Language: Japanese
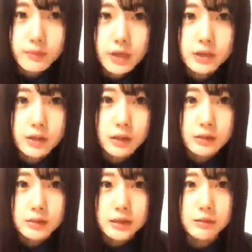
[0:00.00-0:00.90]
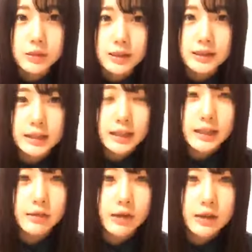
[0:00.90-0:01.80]
なんだかんだでも私携
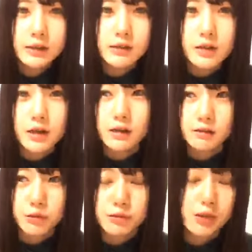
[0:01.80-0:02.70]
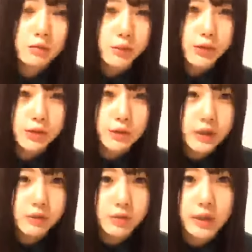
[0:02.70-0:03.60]
帯割れてるからもう多分防水
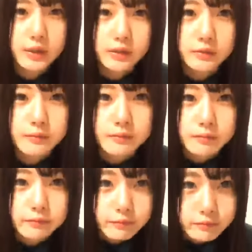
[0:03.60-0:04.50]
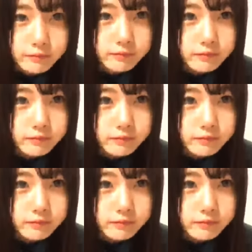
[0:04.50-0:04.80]
機能ないうん